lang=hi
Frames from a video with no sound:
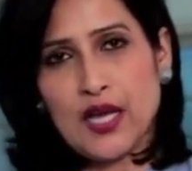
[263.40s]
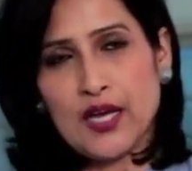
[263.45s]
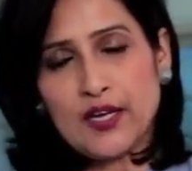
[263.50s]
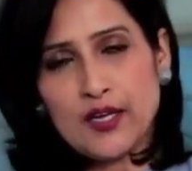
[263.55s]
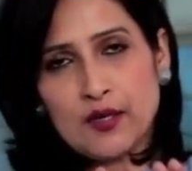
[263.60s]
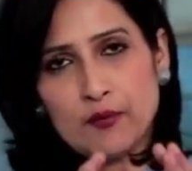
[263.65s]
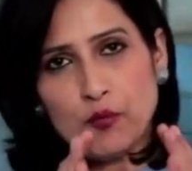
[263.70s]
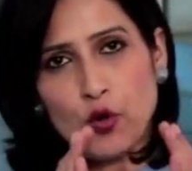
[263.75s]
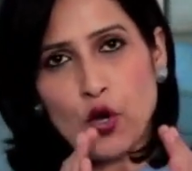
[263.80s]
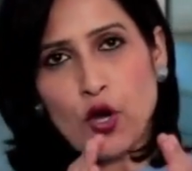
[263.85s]

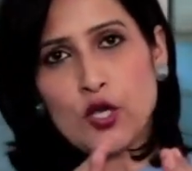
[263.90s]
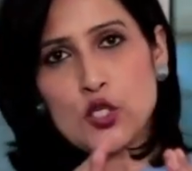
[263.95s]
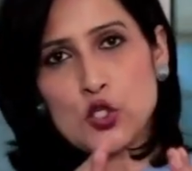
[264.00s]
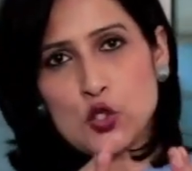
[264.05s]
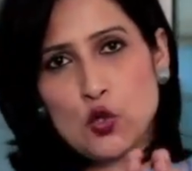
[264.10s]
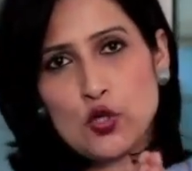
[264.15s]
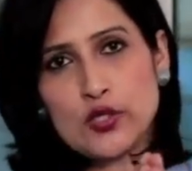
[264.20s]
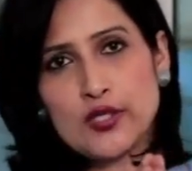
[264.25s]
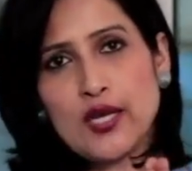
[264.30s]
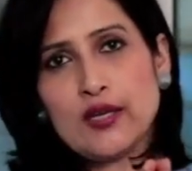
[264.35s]
अगर बहुत
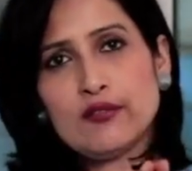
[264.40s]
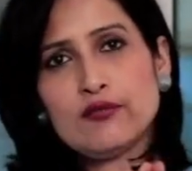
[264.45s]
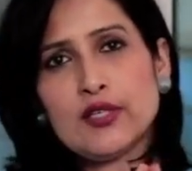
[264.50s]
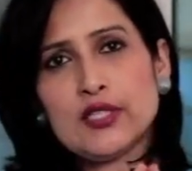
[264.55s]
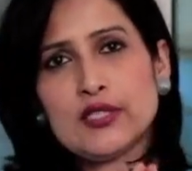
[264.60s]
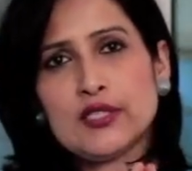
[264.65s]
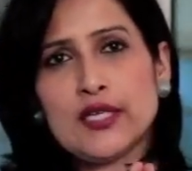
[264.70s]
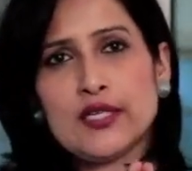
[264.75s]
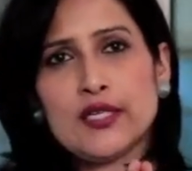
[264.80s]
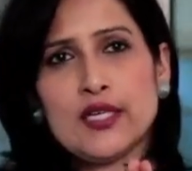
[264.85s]
छोटा
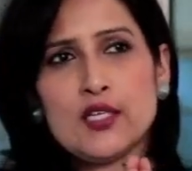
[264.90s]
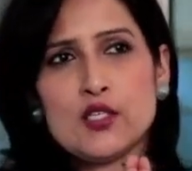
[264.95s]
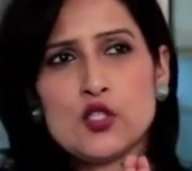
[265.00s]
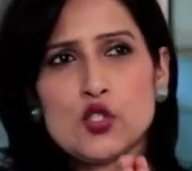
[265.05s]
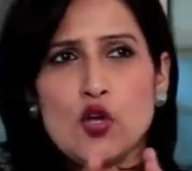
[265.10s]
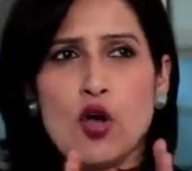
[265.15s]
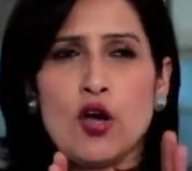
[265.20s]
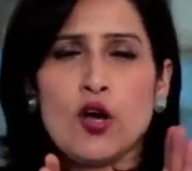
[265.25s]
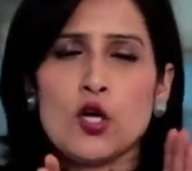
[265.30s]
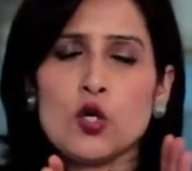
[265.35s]
फंड है ना
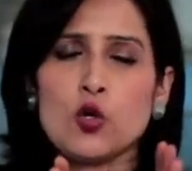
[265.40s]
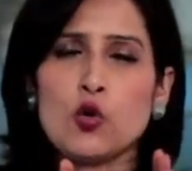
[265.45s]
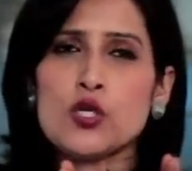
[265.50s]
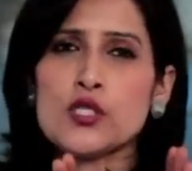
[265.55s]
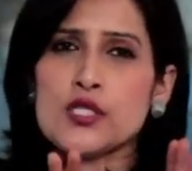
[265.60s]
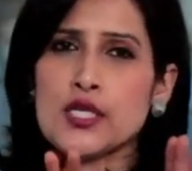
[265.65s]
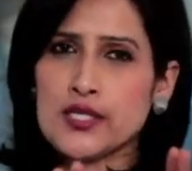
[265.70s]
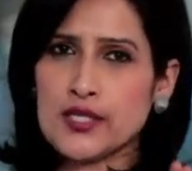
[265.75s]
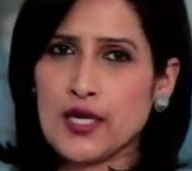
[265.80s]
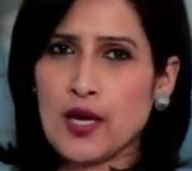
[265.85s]
सौ करोड़
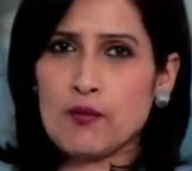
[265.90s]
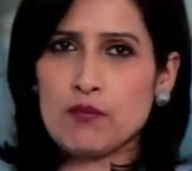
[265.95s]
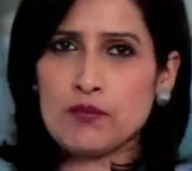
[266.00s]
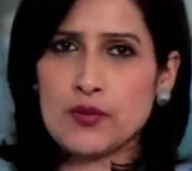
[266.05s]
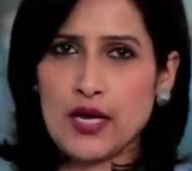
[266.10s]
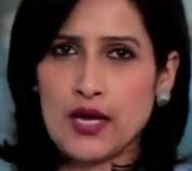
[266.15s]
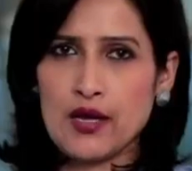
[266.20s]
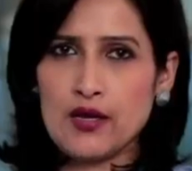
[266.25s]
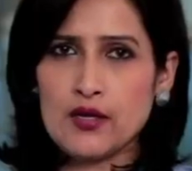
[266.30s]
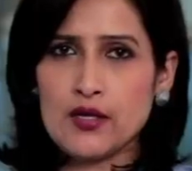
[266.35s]
से कम
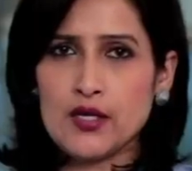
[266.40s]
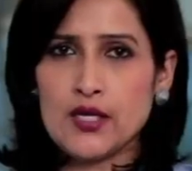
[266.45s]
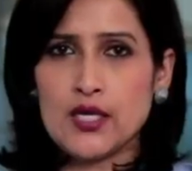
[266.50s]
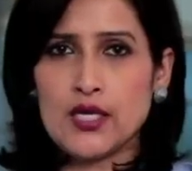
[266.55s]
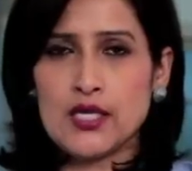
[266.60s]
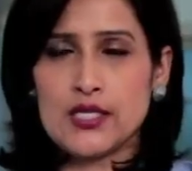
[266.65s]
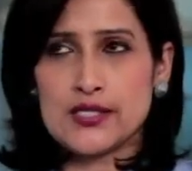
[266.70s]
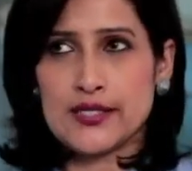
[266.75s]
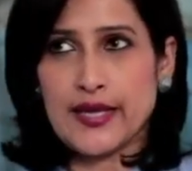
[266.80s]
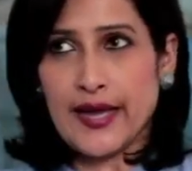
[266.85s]
का
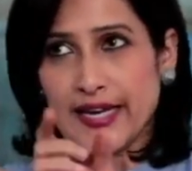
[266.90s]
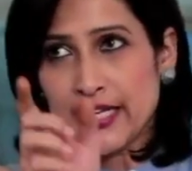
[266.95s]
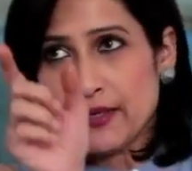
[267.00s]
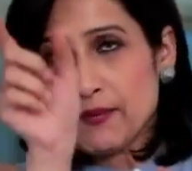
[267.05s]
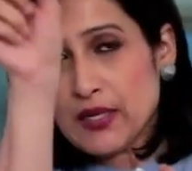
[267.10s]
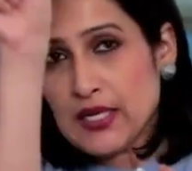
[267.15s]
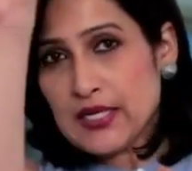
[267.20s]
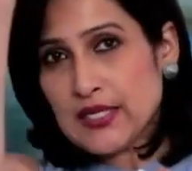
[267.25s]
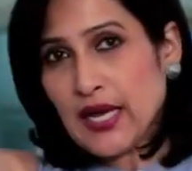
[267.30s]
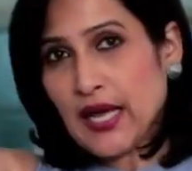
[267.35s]
साइड
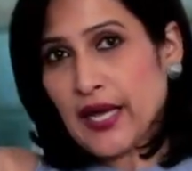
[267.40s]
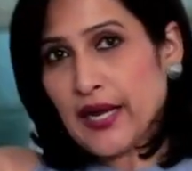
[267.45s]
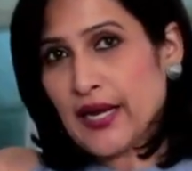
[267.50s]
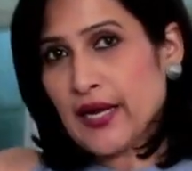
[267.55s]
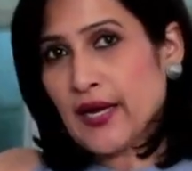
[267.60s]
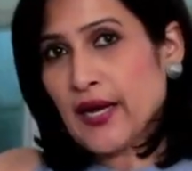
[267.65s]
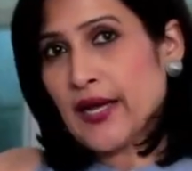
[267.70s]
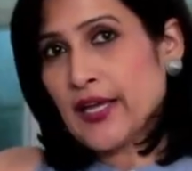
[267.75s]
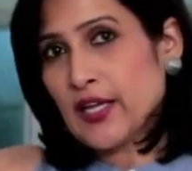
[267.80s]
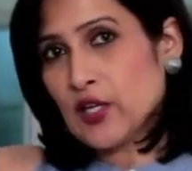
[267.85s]
में लिखा
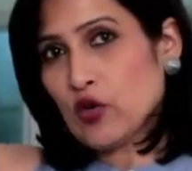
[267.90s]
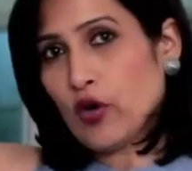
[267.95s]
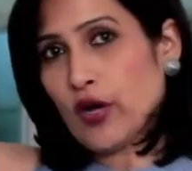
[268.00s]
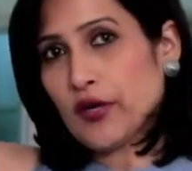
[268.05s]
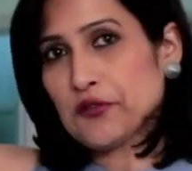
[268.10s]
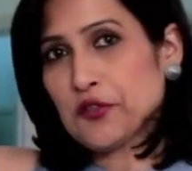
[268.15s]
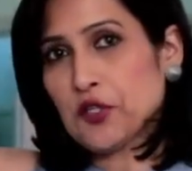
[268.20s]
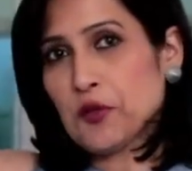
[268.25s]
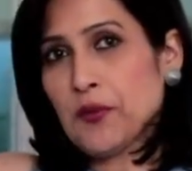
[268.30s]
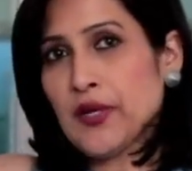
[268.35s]
रहेगा एक
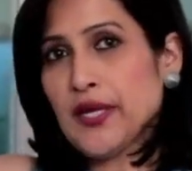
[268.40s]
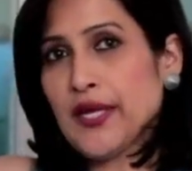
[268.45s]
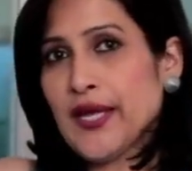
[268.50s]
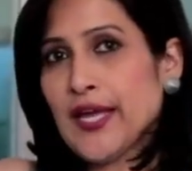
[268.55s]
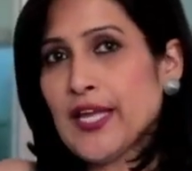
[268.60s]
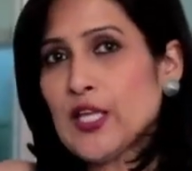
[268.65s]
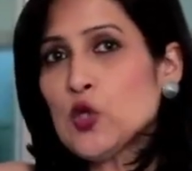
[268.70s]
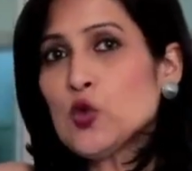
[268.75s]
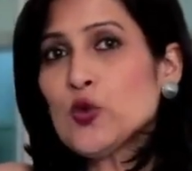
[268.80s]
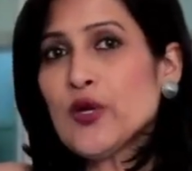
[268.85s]
कॉर्नर में
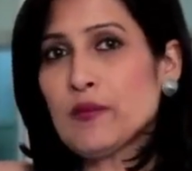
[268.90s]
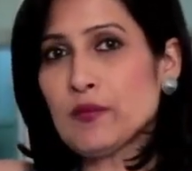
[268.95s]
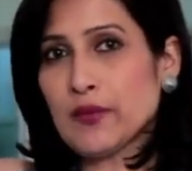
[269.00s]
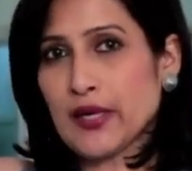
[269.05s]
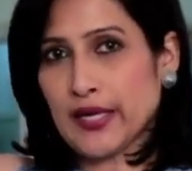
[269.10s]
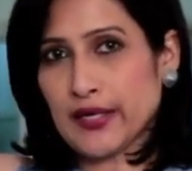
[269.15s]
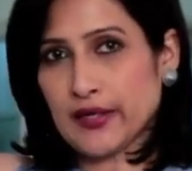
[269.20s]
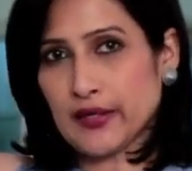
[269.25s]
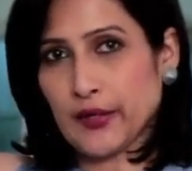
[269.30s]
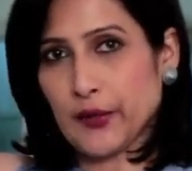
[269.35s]
ए
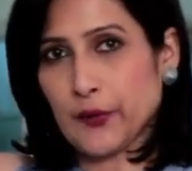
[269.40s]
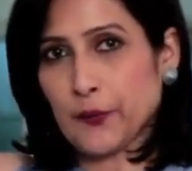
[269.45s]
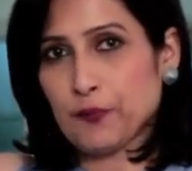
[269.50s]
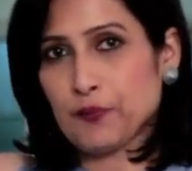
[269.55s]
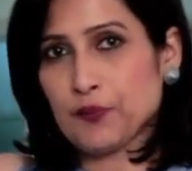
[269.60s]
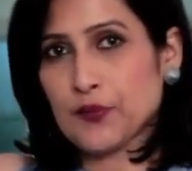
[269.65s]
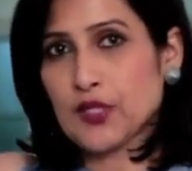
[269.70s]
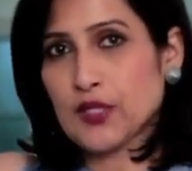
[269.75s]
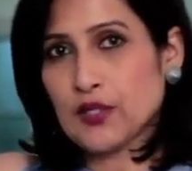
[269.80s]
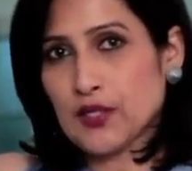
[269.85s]
करके
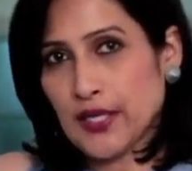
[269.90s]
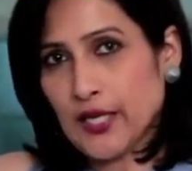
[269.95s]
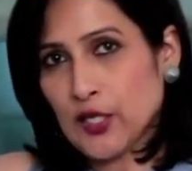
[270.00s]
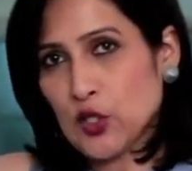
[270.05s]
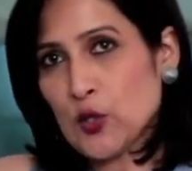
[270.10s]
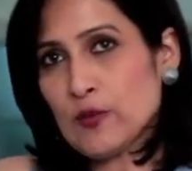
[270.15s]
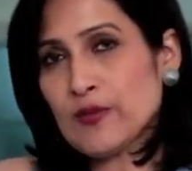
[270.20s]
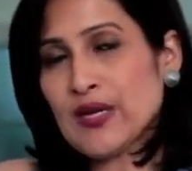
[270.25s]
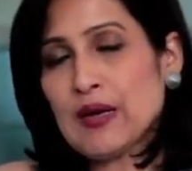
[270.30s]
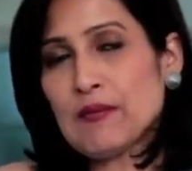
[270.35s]

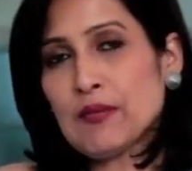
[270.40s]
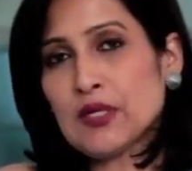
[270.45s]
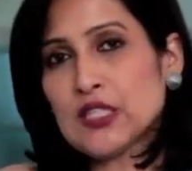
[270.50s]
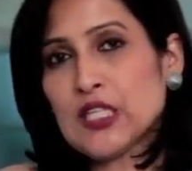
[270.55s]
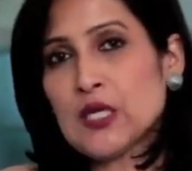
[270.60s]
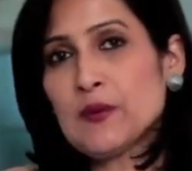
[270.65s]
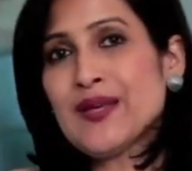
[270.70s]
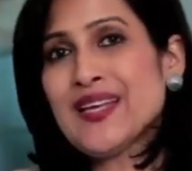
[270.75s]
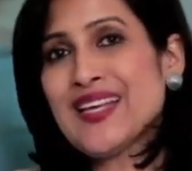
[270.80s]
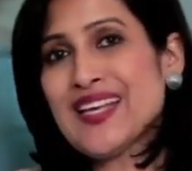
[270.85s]
ए का
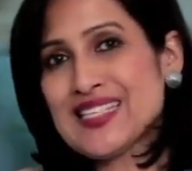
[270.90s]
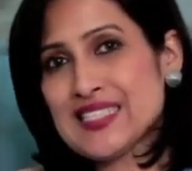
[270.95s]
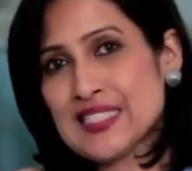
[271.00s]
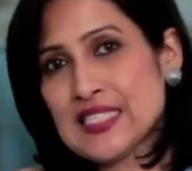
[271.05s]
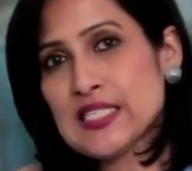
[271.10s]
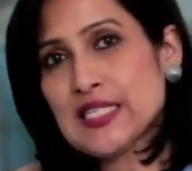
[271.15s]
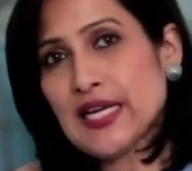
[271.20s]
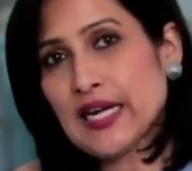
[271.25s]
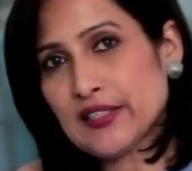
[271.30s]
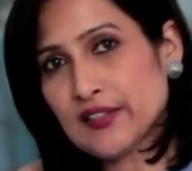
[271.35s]
मतलब है
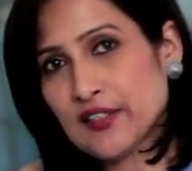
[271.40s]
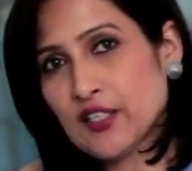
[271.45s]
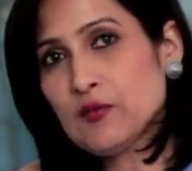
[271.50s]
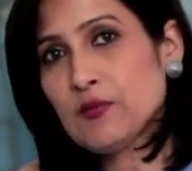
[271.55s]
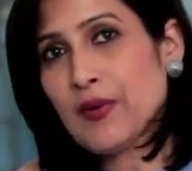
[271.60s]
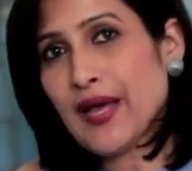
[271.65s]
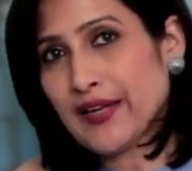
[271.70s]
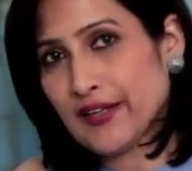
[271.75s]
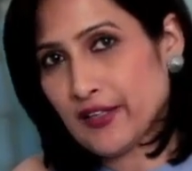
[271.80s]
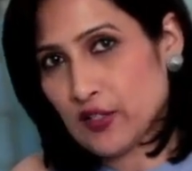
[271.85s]
एसेट अंडर
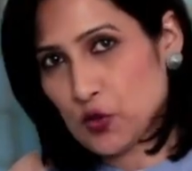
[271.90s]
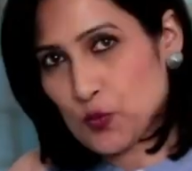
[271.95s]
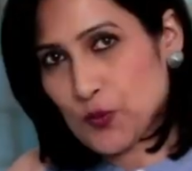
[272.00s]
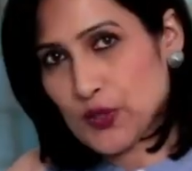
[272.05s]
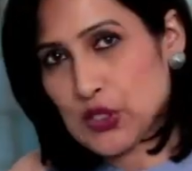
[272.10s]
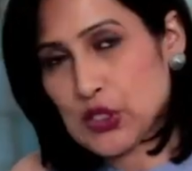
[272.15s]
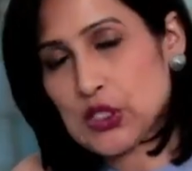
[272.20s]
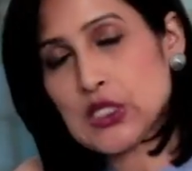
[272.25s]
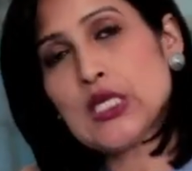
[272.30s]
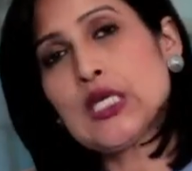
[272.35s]

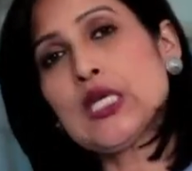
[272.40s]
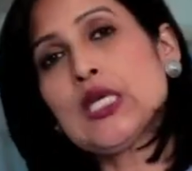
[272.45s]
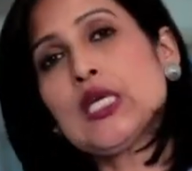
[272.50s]
मैनेजमेंट